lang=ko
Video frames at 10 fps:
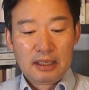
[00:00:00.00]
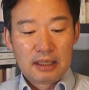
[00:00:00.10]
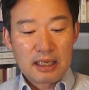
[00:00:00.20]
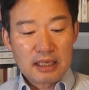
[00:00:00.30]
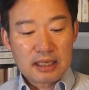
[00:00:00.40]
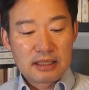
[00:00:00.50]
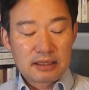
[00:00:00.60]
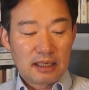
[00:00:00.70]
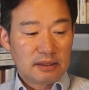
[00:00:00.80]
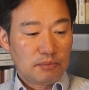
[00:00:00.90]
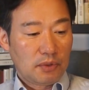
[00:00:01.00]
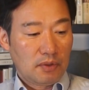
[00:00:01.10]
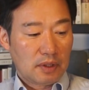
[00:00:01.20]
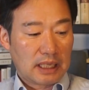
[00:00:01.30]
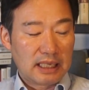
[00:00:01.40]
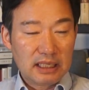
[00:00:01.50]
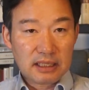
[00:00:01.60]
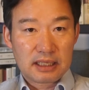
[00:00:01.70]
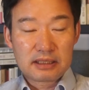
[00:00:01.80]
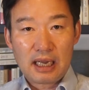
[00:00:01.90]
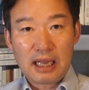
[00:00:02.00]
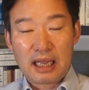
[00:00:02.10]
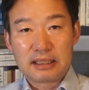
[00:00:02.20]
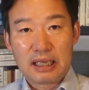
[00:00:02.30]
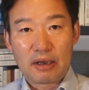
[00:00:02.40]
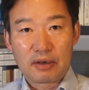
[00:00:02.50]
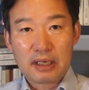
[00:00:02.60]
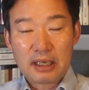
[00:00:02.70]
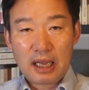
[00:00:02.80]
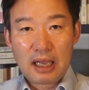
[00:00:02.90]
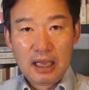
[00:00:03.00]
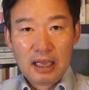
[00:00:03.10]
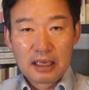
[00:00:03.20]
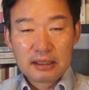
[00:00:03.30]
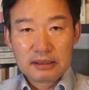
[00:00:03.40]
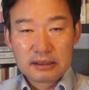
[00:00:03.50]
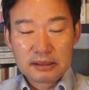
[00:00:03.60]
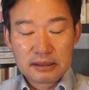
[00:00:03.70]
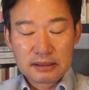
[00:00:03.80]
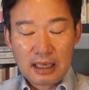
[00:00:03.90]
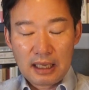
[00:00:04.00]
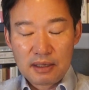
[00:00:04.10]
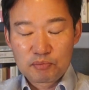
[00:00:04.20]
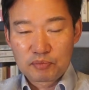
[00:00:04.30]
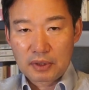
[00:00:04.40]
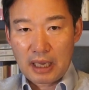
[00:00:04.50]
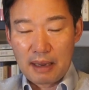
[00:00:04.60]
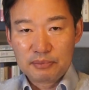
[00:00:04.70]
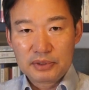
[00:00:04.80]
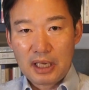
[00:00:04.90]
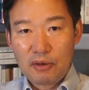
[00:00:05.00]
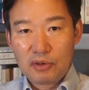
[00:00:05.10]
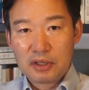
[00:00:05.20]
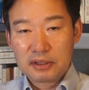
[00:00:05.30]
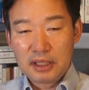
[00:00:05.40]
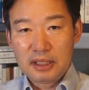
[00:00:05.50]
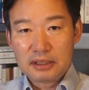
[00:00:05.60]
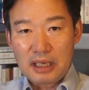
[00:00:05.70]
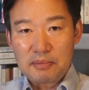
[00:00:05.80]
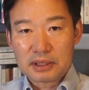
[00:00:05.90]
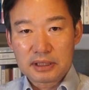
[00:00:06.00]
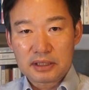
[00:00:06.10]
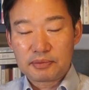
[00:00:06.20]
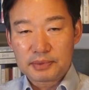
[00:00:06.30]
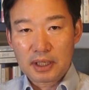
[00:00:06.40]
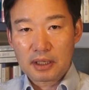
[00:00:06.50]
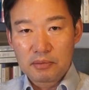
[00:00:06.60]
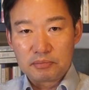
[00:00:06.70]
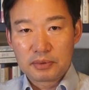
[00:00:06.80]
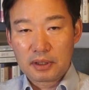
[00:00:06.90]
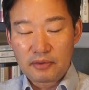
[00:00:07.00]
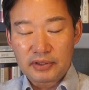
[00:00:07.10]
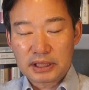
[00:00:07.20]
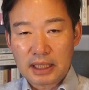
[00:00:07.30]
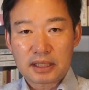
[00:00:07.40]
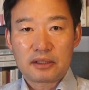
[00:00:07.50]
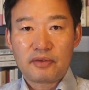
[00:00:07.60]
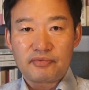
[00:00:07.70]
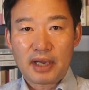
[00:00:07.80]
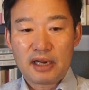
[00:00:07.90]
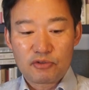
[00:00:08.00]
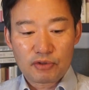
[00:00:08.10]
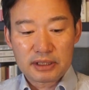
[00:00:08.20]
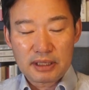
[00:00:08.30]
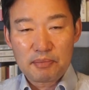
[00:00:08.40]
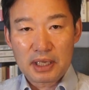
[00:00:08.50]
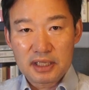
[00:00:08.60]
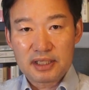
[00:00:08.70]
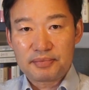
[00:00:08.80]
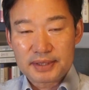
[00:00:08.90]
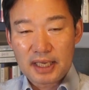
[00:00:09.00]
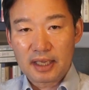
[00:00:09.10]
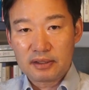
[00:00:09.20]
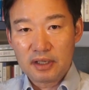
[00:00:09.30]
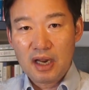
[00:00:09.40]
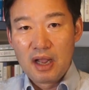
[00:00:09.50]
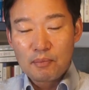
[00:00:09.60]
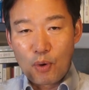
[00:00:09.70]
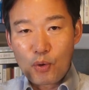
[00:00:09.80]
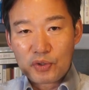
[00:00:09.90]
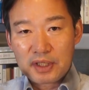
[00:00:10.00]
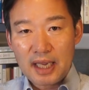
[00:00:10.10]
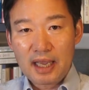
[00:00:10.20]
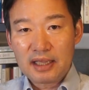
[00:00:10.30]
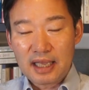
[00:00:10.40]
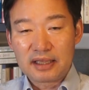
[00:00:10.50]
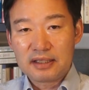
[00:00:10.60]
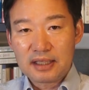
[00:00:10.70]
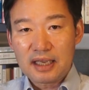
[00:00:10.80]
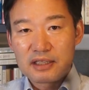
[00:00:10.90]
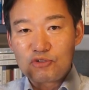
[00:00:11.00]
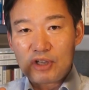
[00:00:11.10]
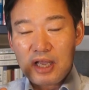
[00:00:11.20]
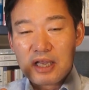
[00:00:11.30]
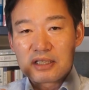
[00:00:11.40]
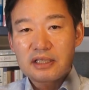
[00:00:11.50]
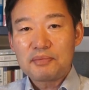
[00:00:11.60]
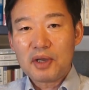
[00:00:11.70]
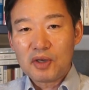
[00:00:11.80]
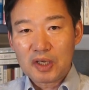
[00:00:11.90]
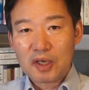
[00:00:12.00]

그러니까 이 기사는 뭐 긴 기사가 아니에요. 그러니까 그, 아, 그러니까 감사원이 444개 어, 삭제된 파일 중에 324개를 복원을 해냈는데 그 중에 10여